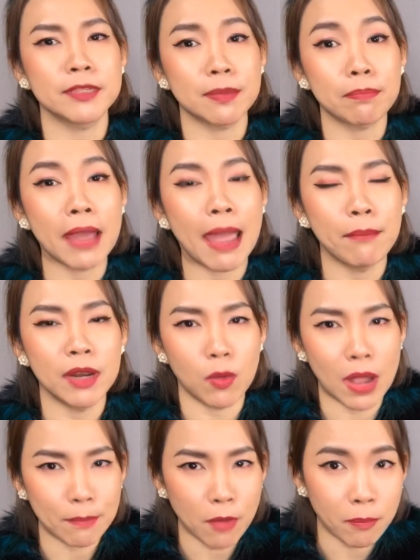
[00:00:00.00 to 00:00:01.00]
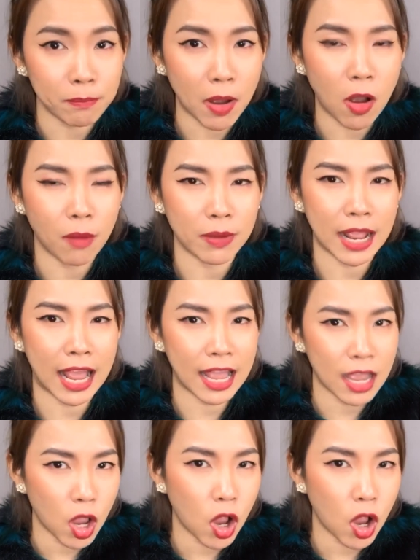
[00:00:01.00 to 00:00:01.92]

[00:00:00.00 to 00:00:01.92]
สแปมหรือว่าปลอมๆนะคะ